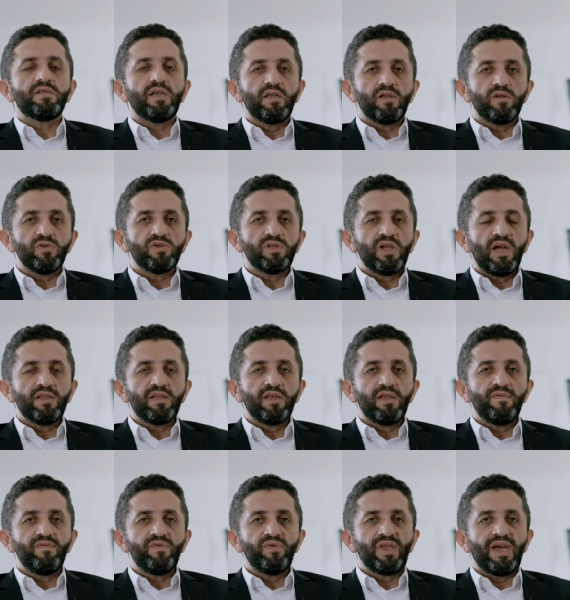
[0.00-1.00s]
teröristler
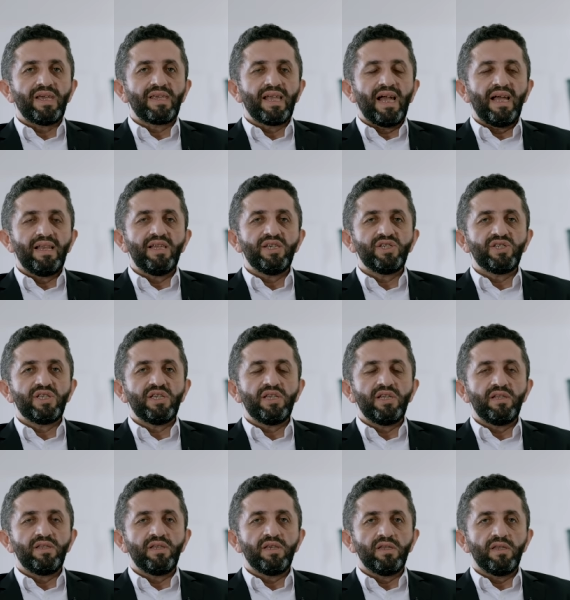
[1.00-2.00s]
tarafından
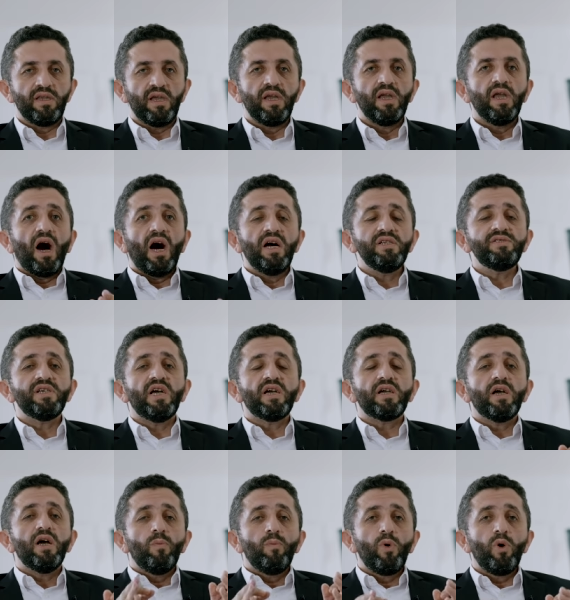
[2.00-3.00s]
yerleştirildiğini
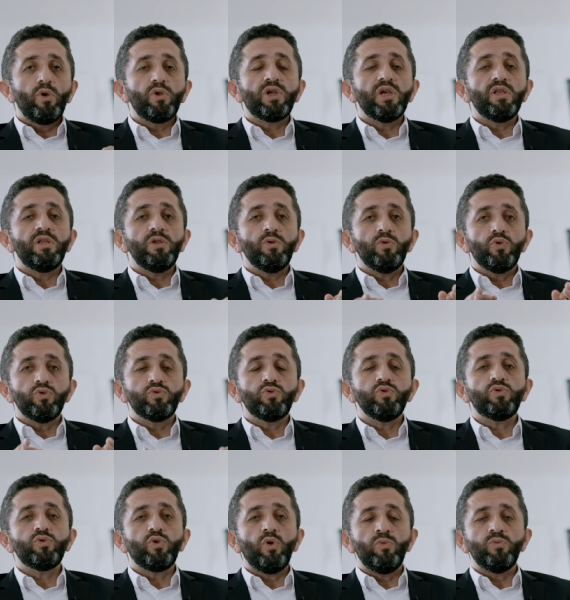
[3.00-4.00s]
ancak bölgenin
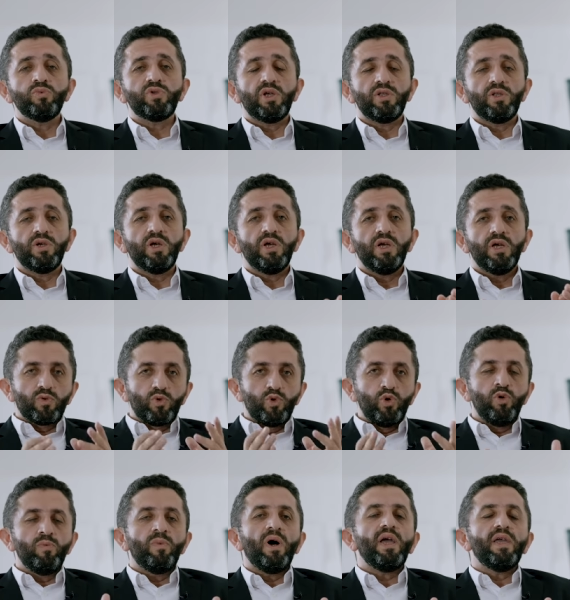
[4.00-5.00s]
hudut komutanı
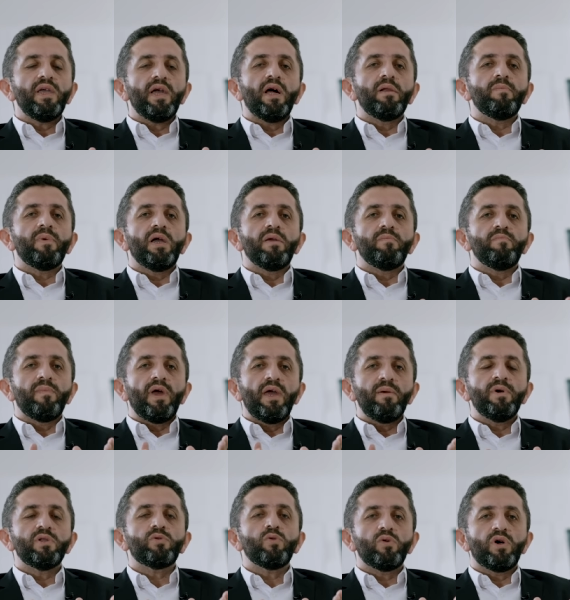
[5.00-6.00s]
Kurmay Yarbay
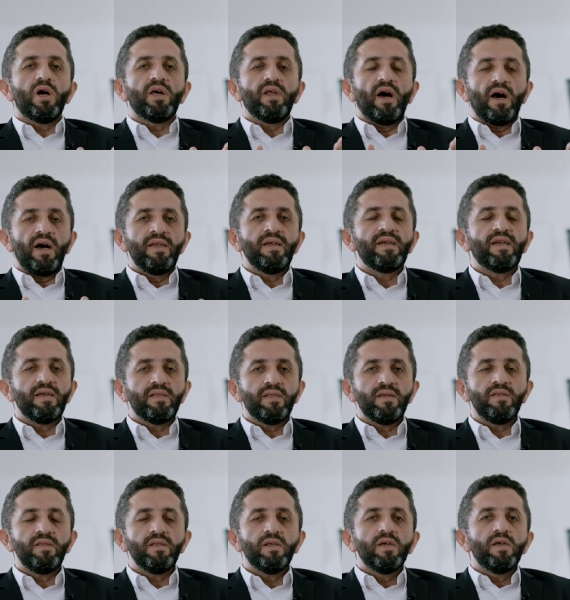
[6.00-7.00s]
Mehmet Okan
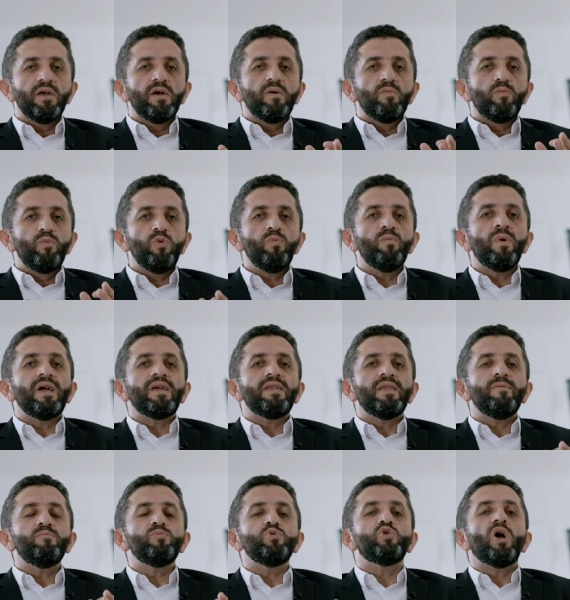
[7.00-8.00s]
Arıkan'ın bu
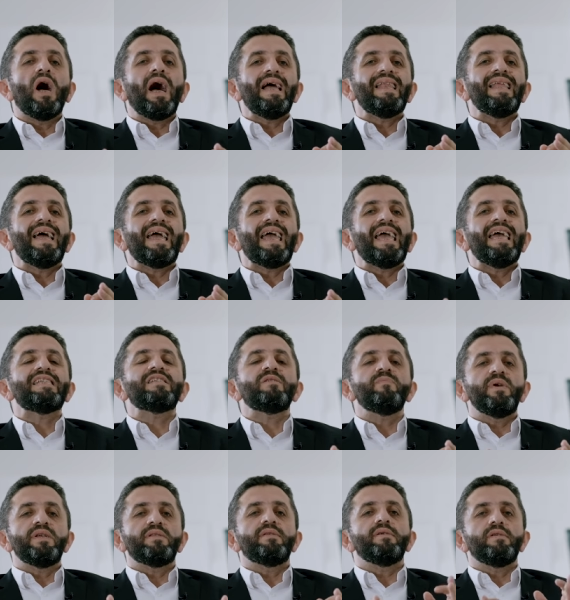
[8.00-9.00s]
mayına müdahale
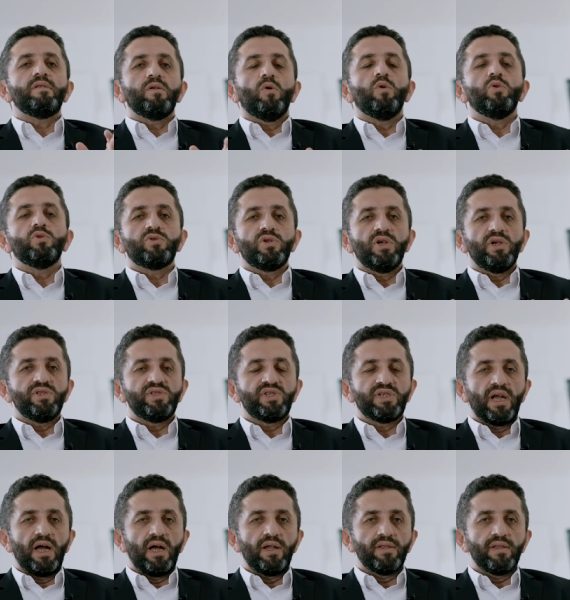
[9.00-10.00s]
etmediğini ortaya
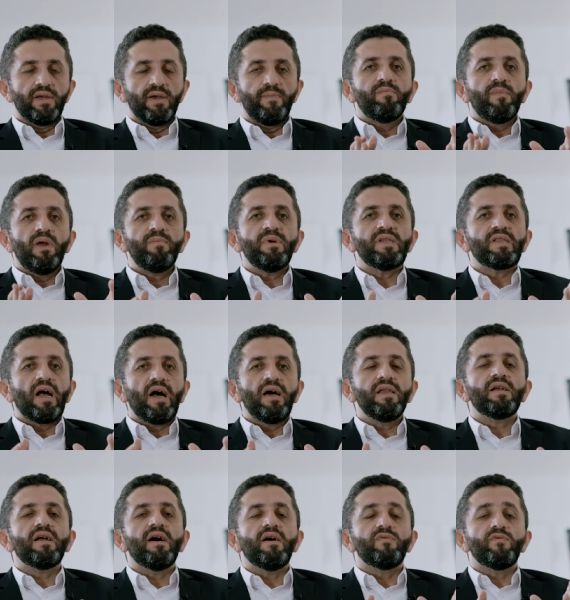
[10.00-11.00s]
çıkardı. Mehmet
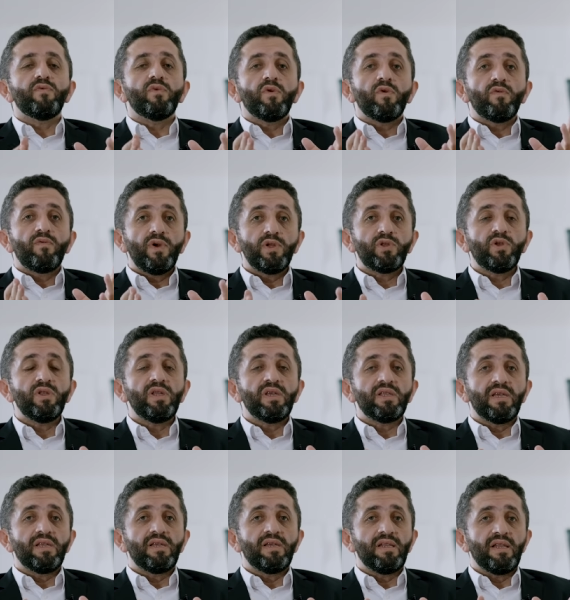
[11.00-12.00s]
Arıkan FETÖ
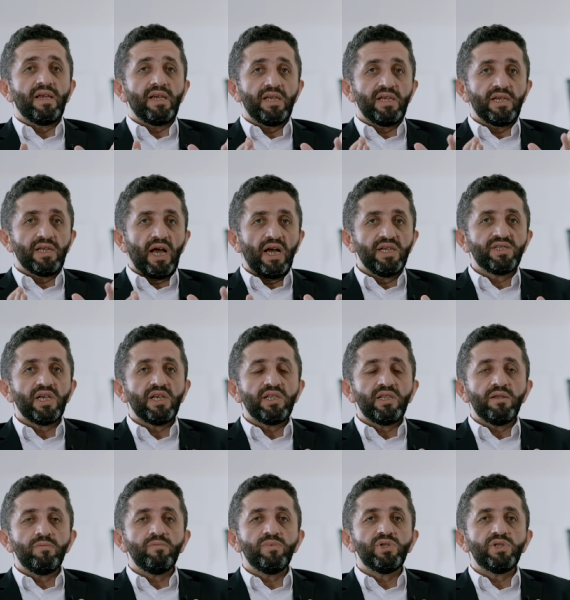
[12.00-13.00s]
nedeniyle ihraç
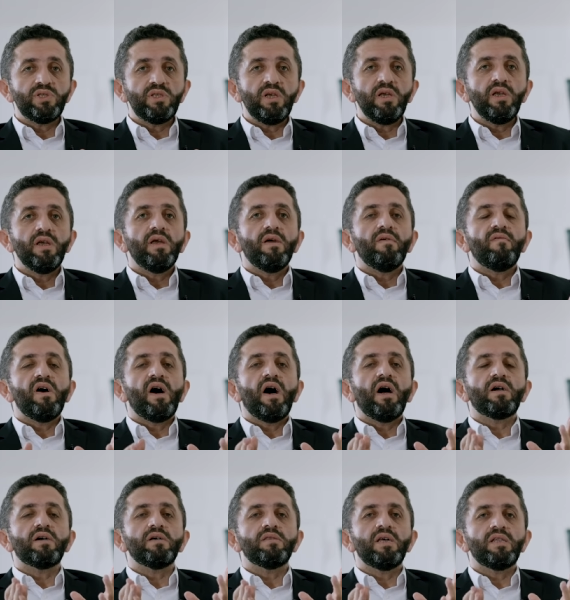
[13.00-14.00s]
edilmişti ve
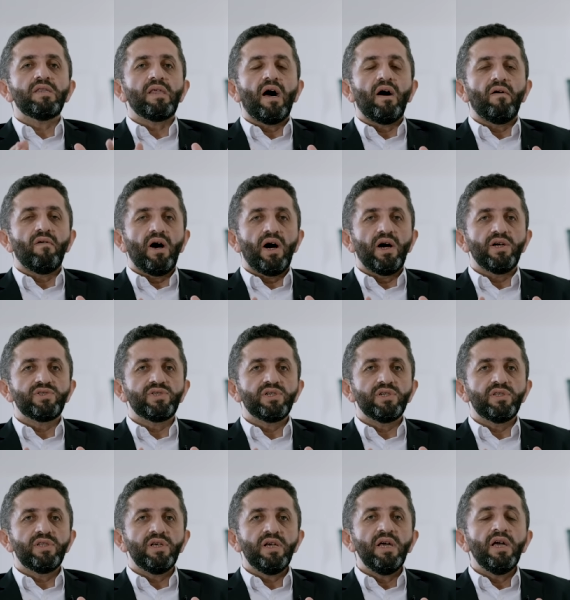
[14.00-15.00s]
hakkında dava
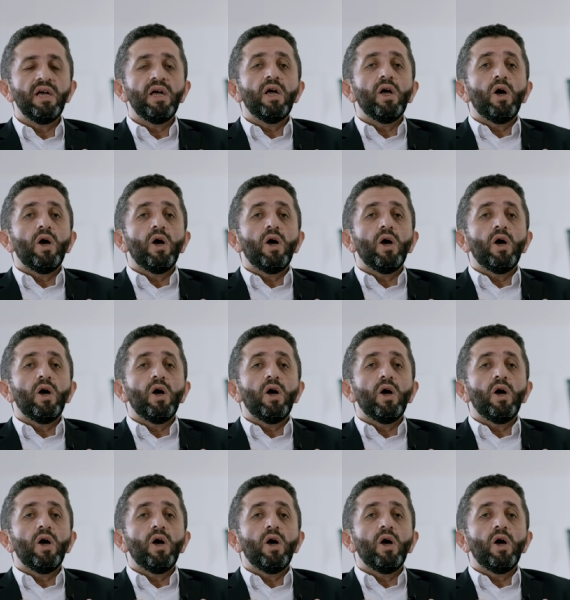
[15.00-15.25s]
açıldı.